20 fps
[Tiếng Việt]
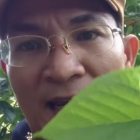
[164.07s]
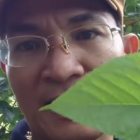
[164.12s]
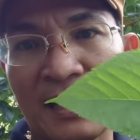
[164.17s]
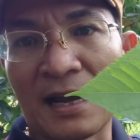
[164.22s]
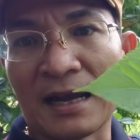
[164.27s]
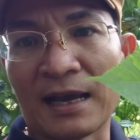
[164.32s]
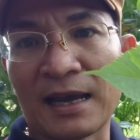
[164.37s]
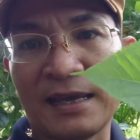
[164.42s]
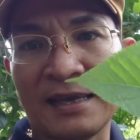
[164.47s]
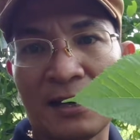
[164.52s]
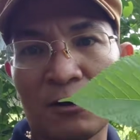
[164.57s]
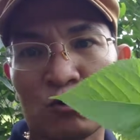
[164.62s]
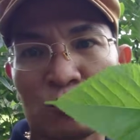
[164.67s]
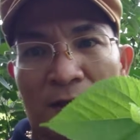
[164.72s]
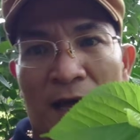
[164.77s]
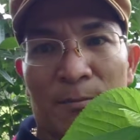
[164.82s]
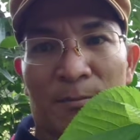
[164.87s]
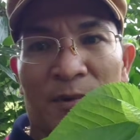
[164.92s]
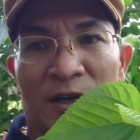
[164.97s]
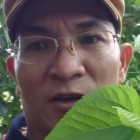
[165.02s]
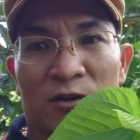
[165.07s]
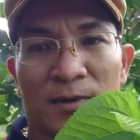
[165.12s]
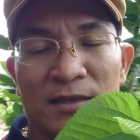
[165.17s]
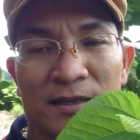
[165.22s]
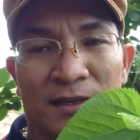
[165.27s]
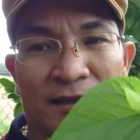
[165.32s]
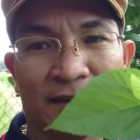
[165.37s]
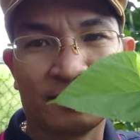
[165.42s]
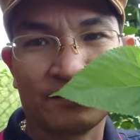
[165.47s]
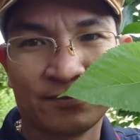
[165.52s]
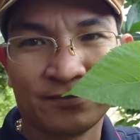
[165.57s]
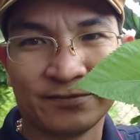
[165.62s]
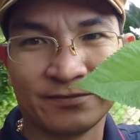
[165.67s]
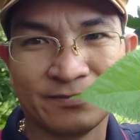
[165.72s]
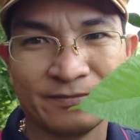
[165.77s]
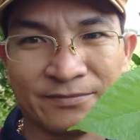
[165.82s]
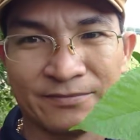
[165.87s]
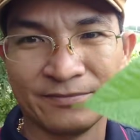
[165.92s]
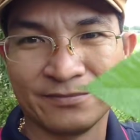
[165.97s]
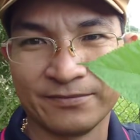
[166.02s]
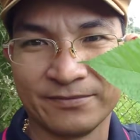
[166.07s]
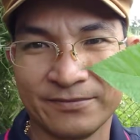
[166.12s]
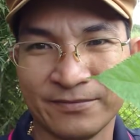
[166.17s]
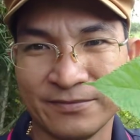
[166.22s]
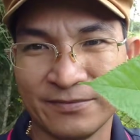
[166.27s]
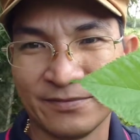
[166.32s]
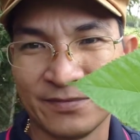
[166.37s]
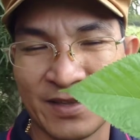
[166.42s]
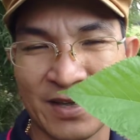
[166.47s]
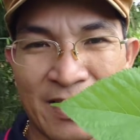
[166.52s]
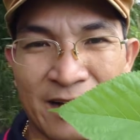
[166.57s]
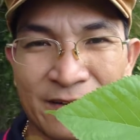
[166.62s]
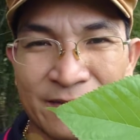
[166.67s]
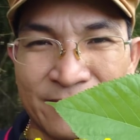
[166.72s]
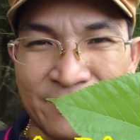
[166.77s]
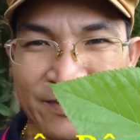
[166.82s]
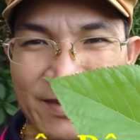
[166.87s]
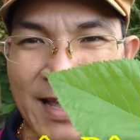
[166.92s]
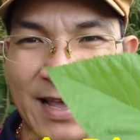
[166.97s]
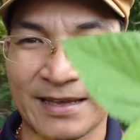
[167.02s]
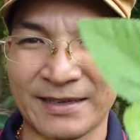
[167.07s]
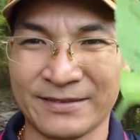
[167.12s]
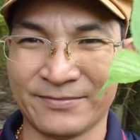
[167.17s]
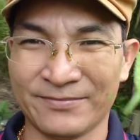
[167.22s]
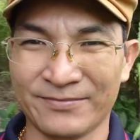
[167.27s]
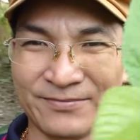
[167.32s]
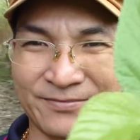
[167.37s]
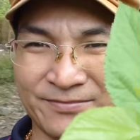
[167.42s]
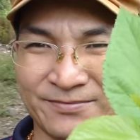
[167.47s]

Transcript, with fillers: đây là cây dâu tầm này các bạn chị đó đây